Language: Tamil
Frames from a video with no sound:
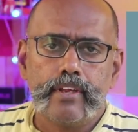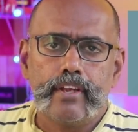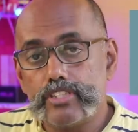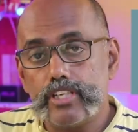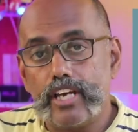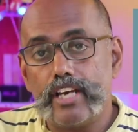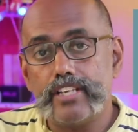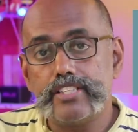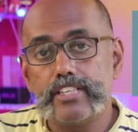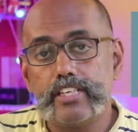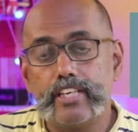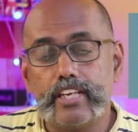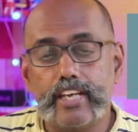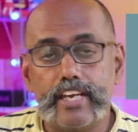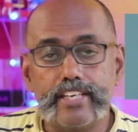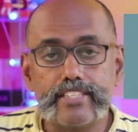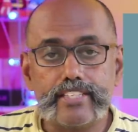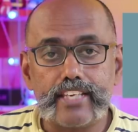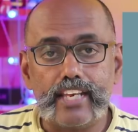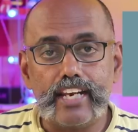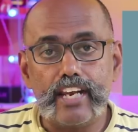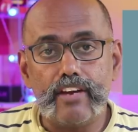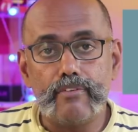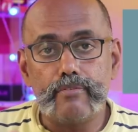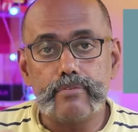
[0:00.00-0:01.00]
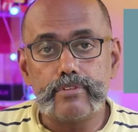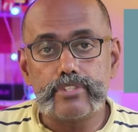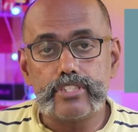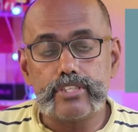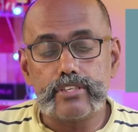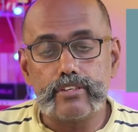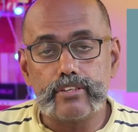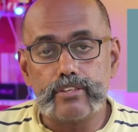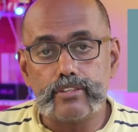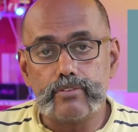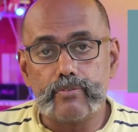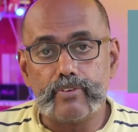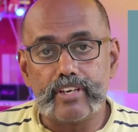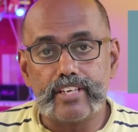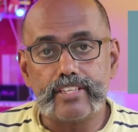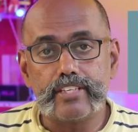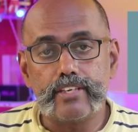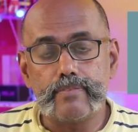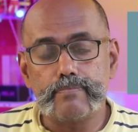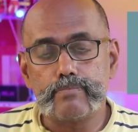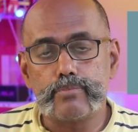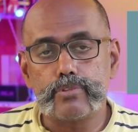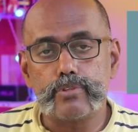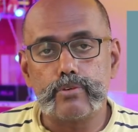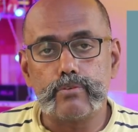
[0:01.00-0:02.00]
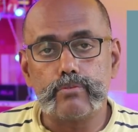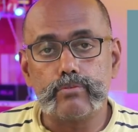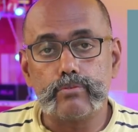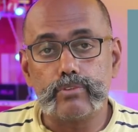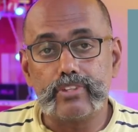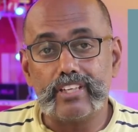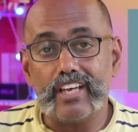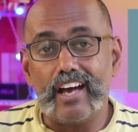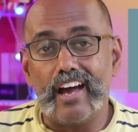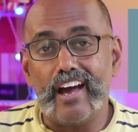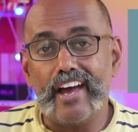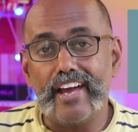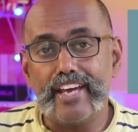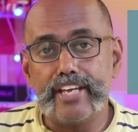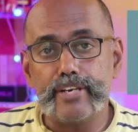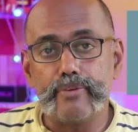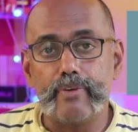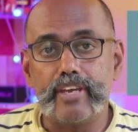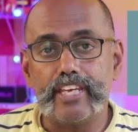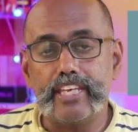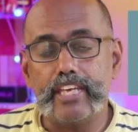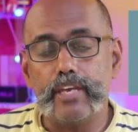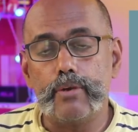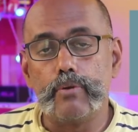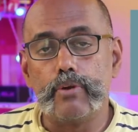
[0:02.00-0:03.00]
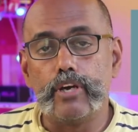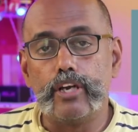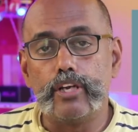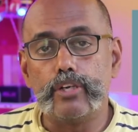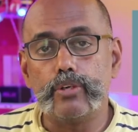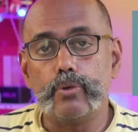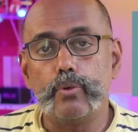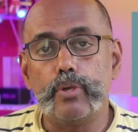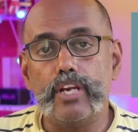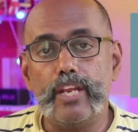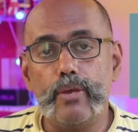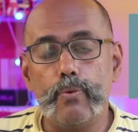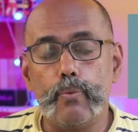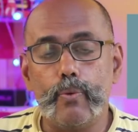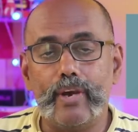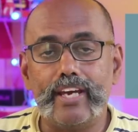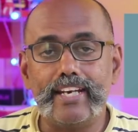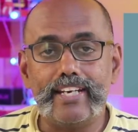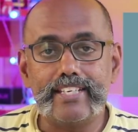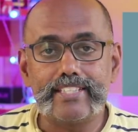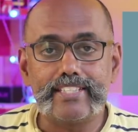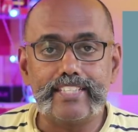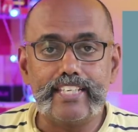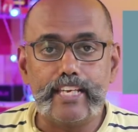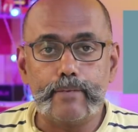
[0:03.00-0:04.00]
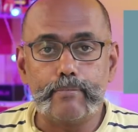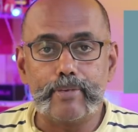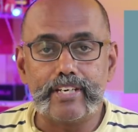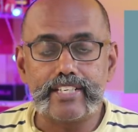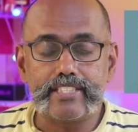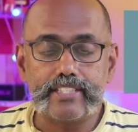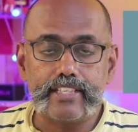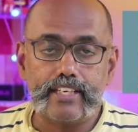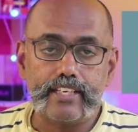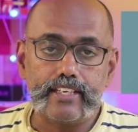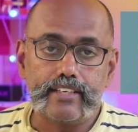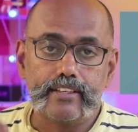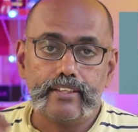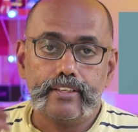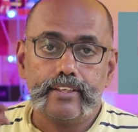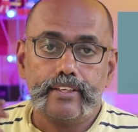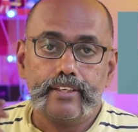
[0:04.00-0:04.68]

சார்ஜிங் கேஸ் எல்லாம் வச்சு இது வருது ஸோ வந்து ஆயிரம் ரூபாய்க்கு ஒரு ட்ரூலி வயர்லெஸ் இயர்பட்ஸை